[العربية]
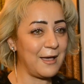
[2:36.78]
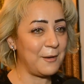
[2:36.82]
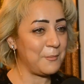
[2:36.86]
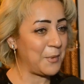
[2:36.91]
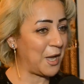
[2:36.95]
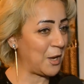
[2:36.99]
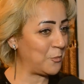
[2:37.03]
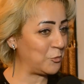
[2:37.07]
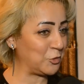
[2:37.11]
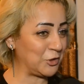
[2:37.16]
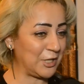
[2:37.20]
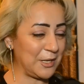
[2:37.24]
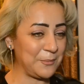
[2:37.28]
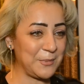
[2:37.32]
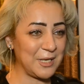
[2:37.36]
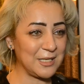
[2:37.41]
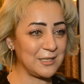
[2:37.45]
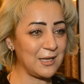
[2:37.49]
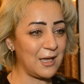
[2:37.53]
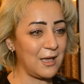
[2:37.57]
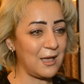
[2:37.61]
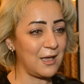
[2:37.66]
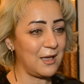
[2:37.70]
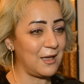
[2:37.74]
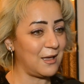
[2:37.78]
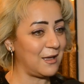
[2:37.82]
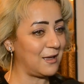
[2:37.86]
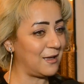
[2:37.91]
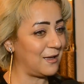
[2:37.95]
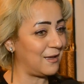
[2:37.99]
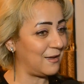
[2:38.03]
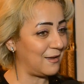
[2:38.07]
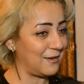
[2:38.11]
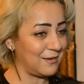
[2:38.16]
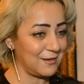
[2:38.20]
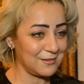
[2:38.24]
محمود حميده
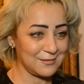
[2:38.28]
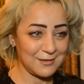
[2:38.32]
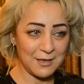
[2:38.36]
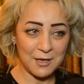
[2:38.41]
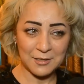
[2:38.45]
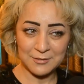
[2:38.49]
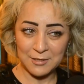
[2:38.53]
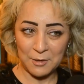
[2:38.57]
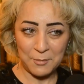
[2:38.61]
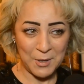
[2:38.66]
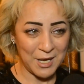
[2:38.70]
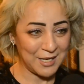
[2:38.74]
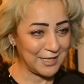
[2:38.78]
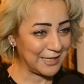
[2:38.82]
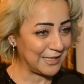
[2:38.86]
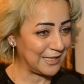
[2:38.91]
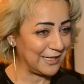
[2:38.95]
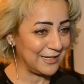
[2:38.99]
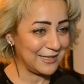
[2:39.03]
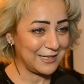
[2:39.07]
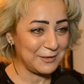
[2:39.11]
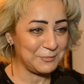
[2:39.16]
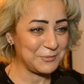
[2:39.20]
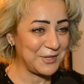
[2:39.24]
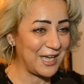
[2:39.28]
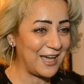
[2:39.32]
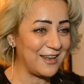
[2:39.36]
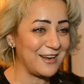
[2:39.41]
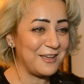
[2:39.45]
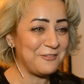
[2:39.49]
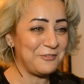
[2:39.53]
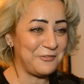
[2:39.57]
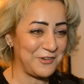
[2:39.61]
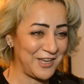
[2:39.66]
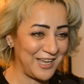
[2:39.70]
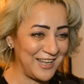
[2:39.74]
ده طبعا الكينج
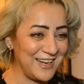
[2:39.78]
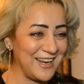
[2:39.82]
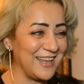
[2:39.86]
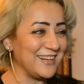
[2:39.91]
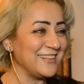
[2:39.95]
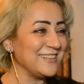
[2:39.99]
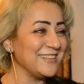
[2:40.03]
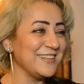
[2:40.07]
بتاعنا فعلا